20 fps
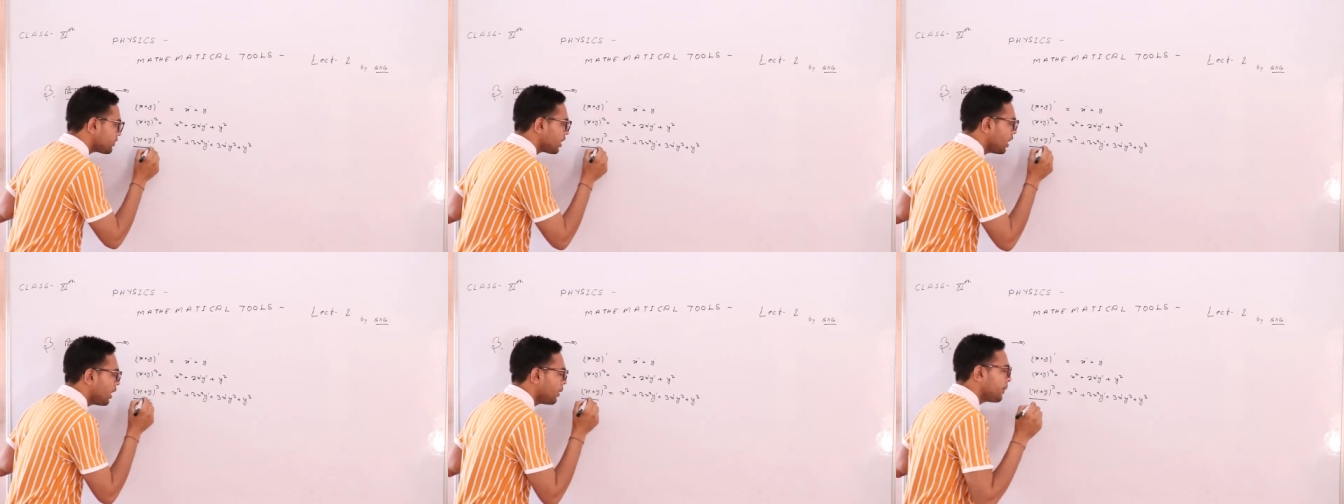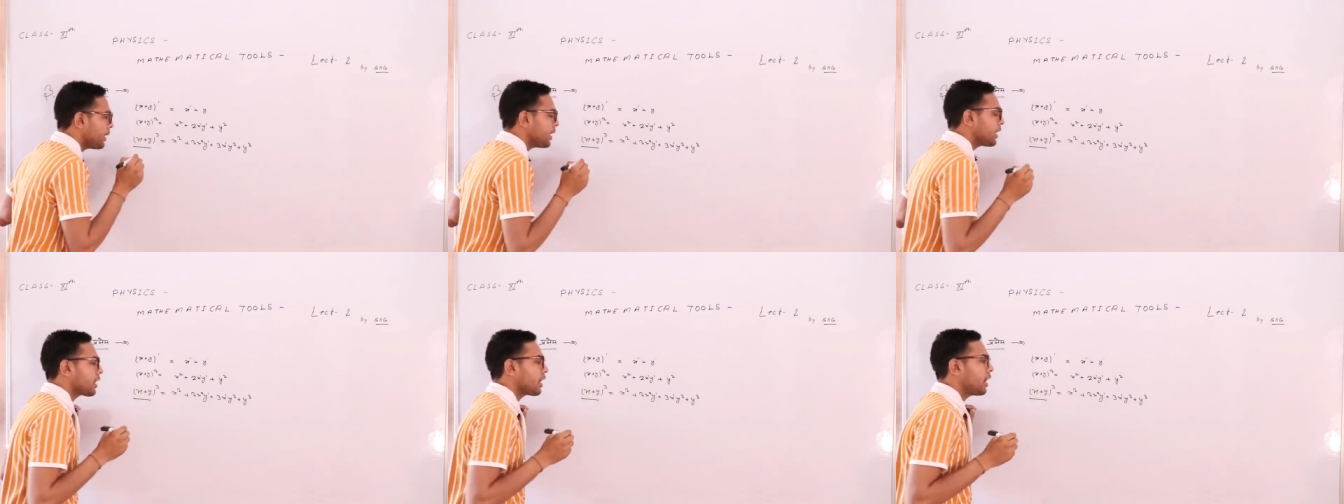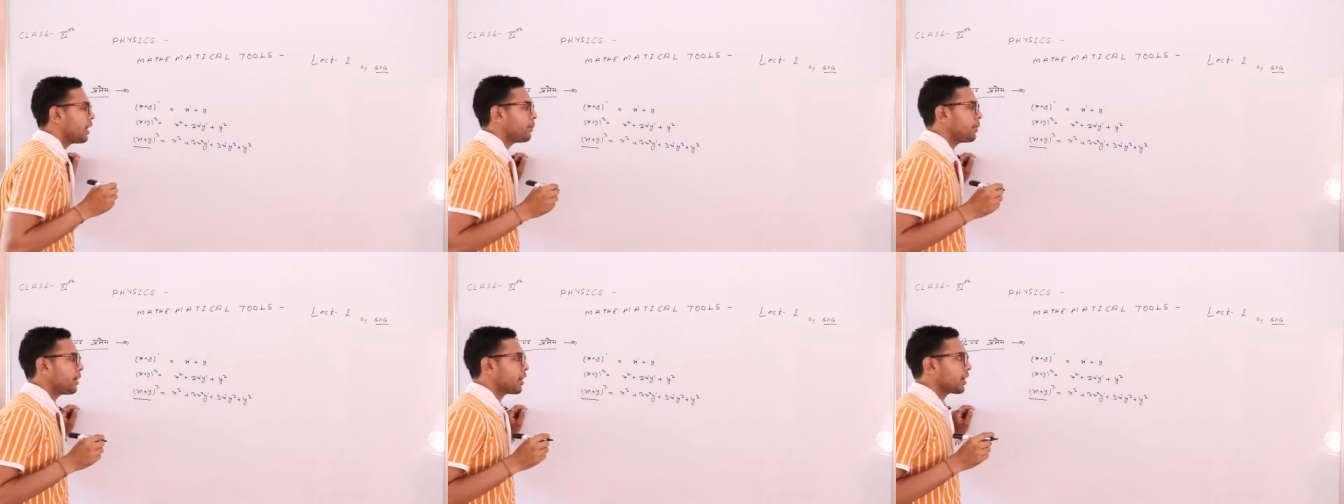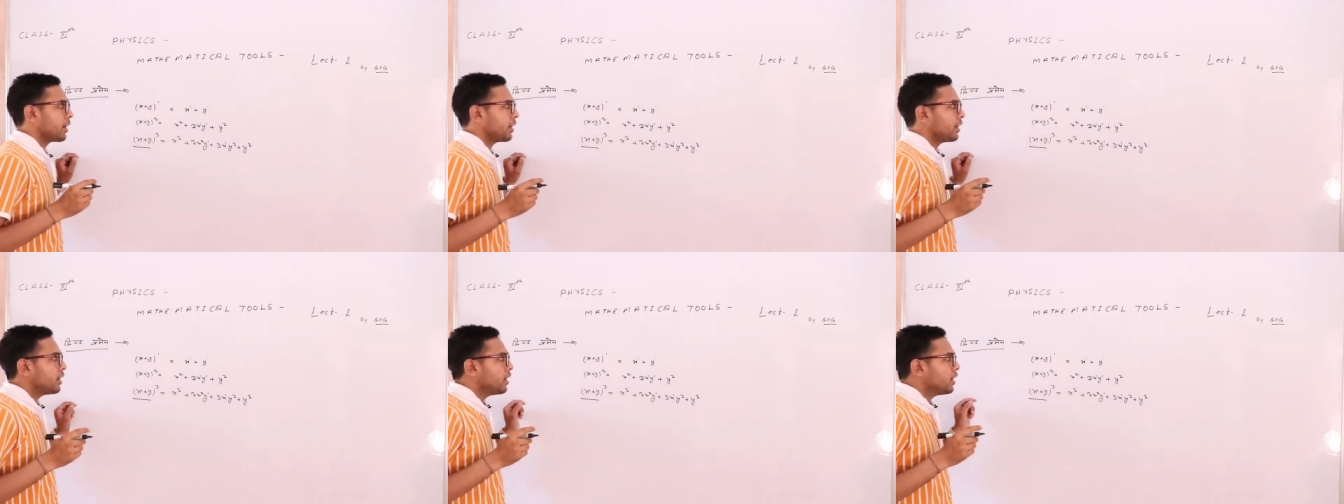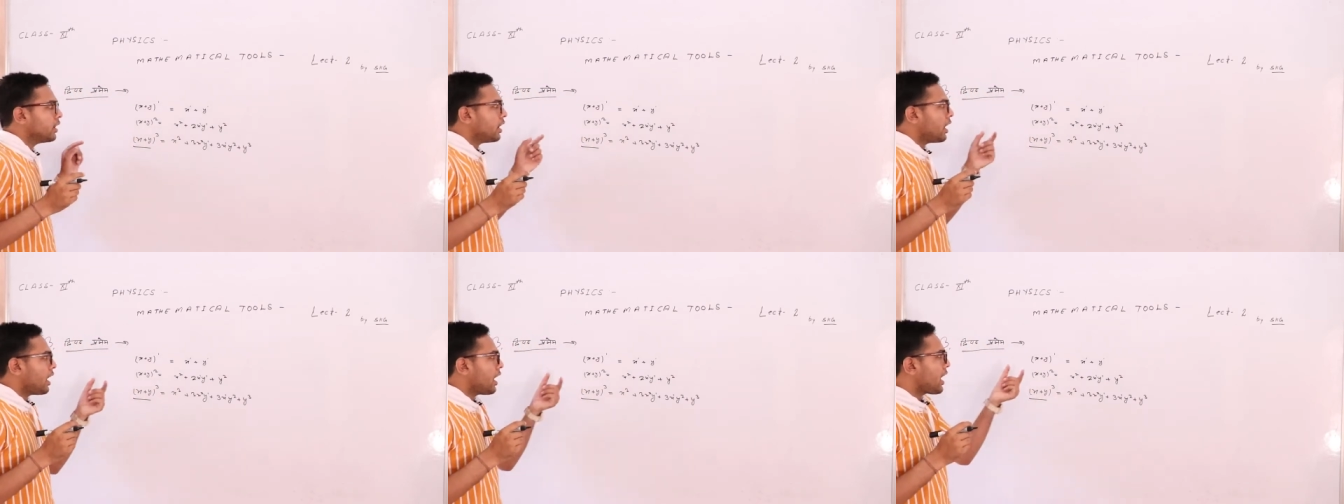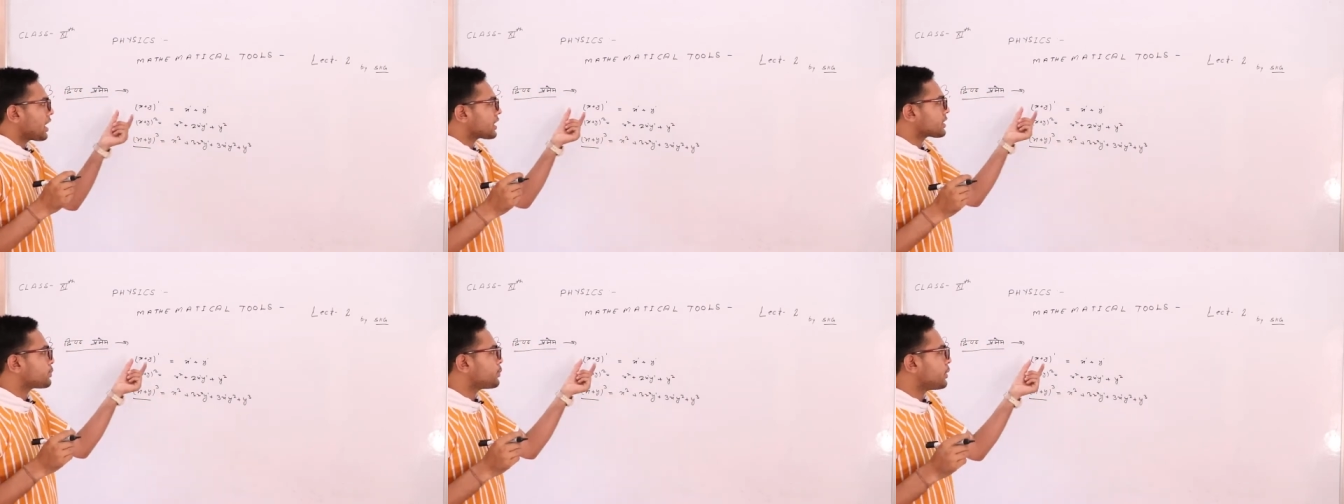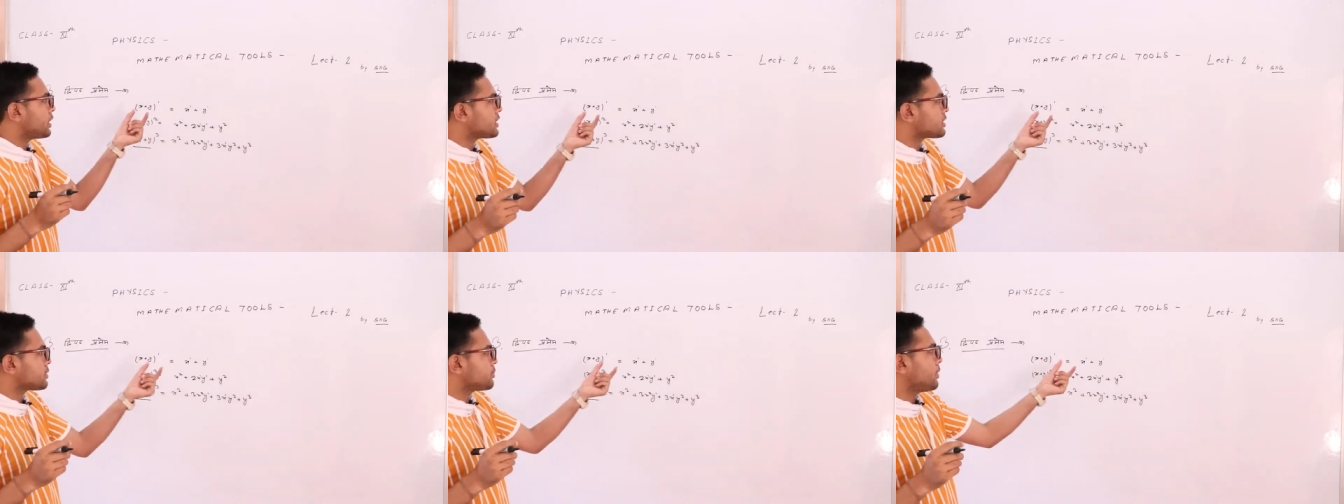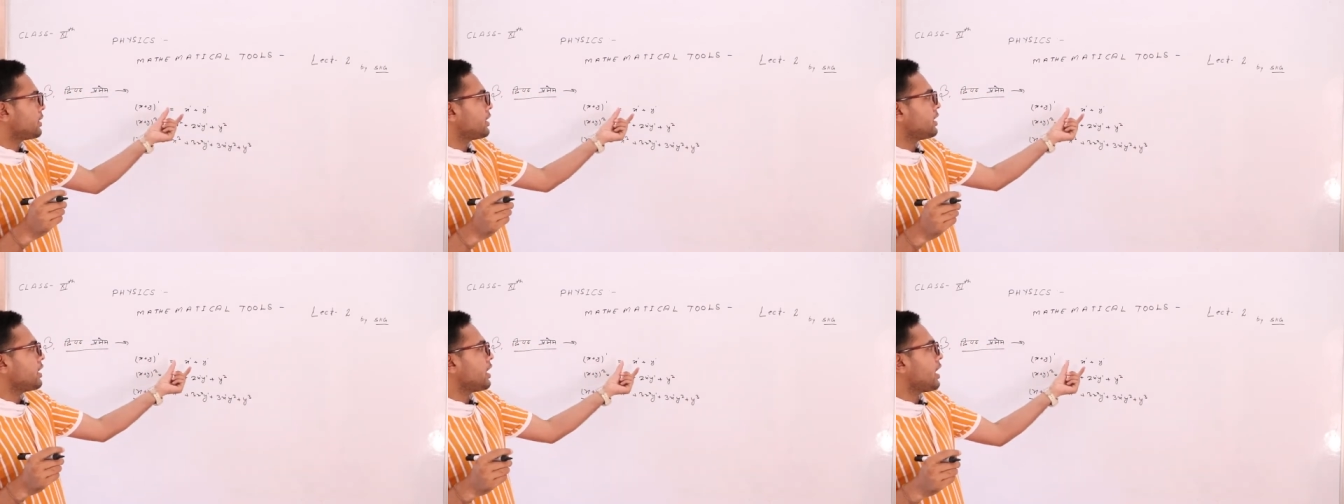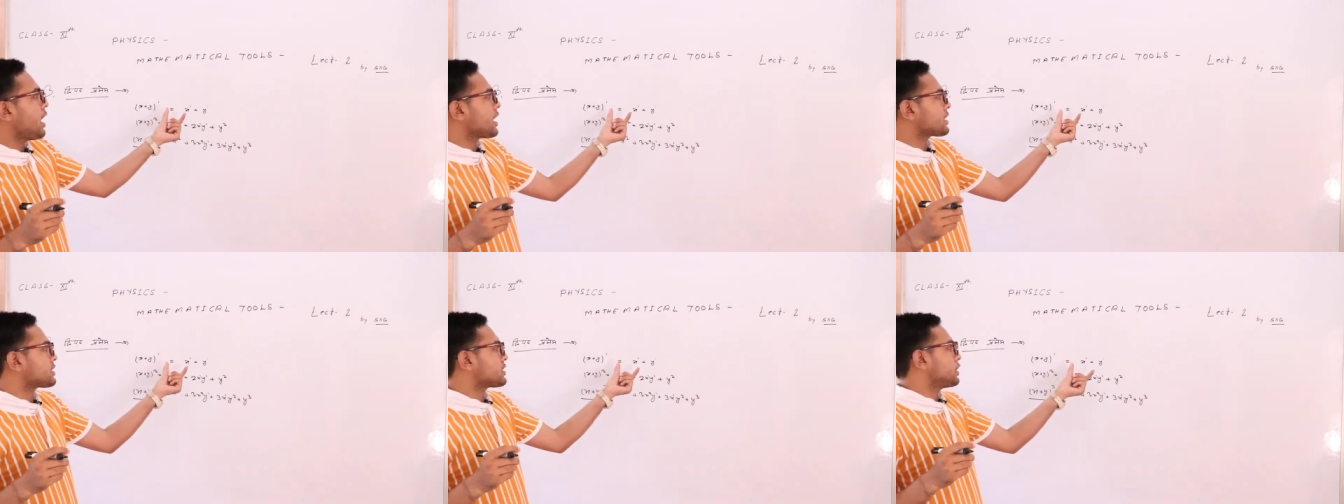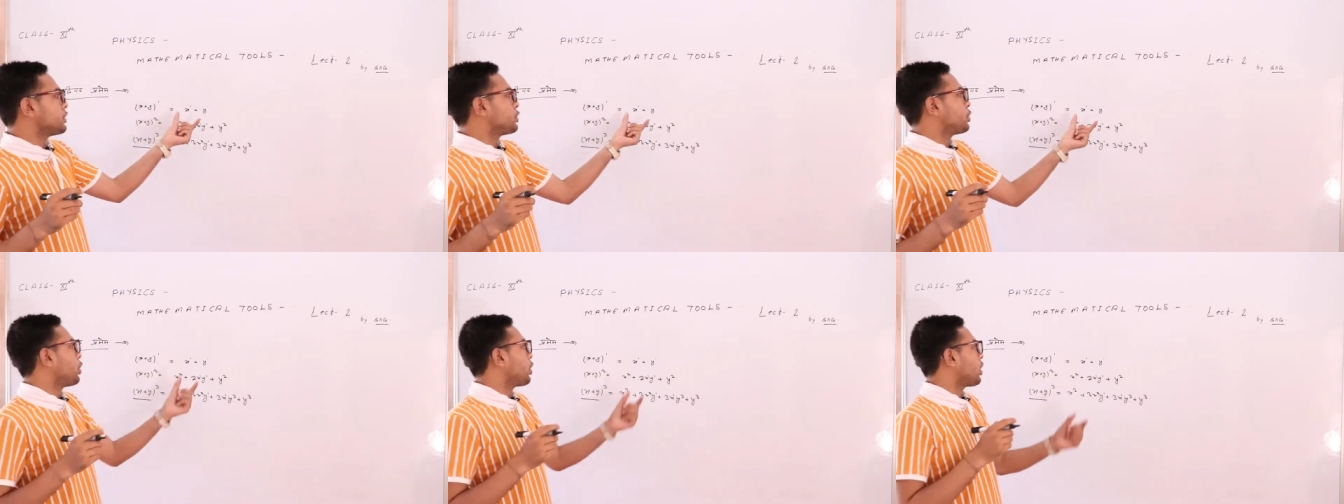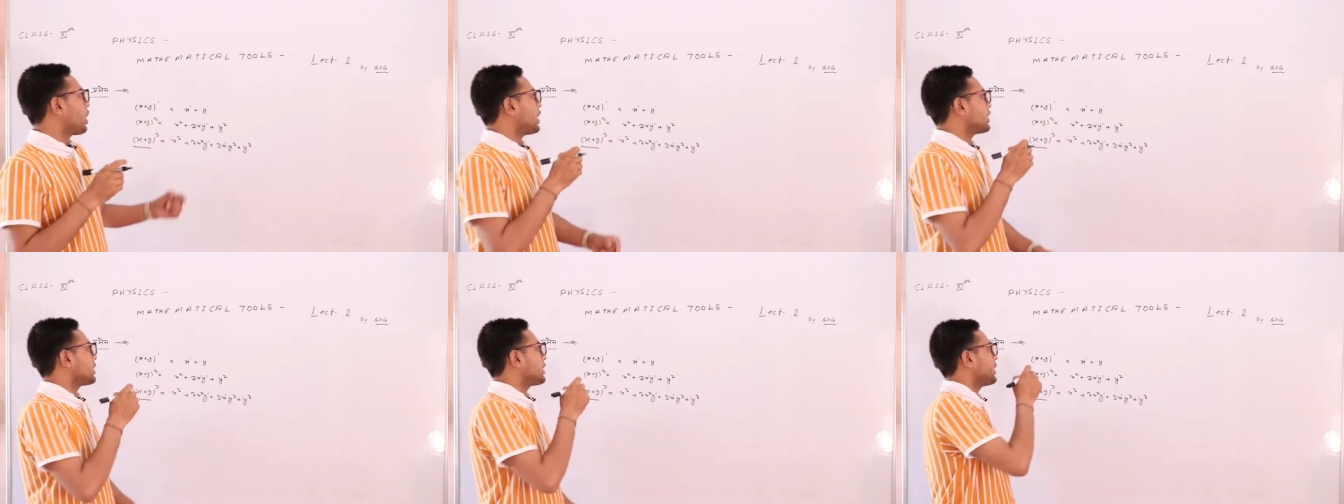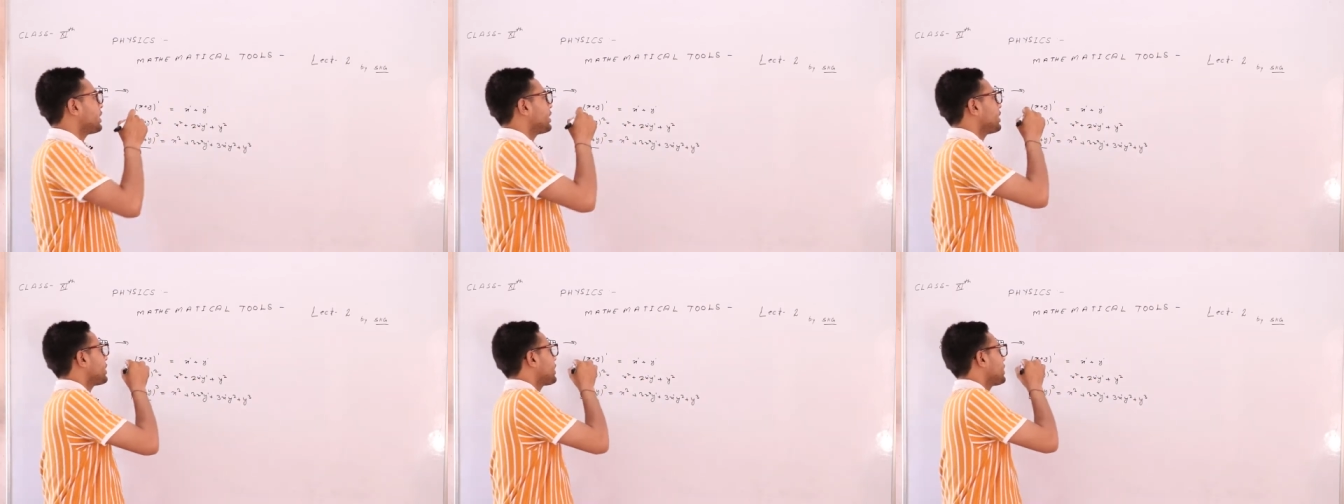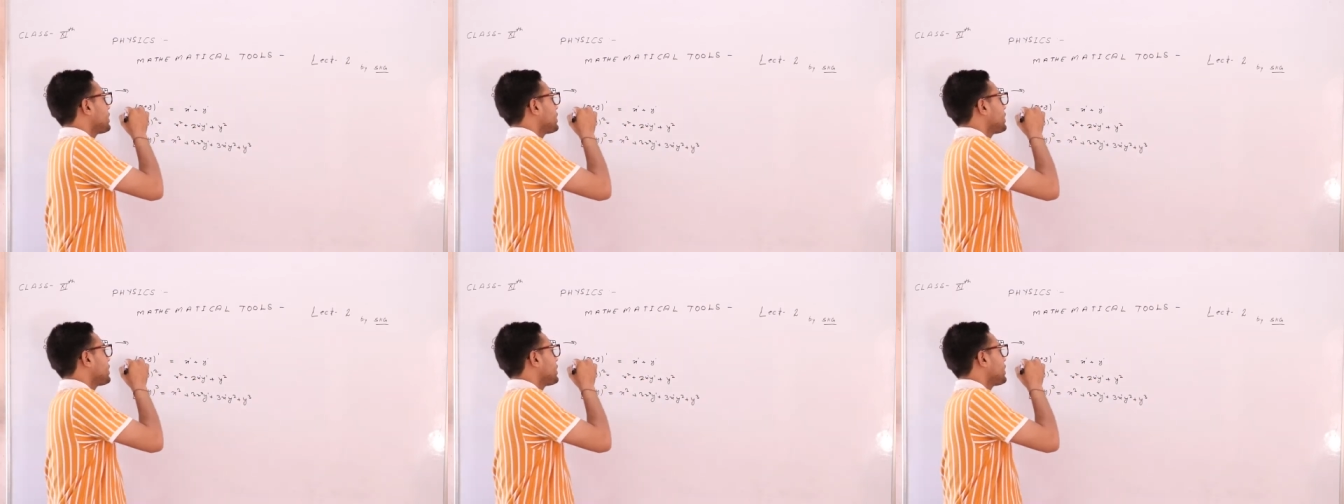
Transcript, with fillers: हमें काम आ गई x प्लस में x ही दो घाते हैं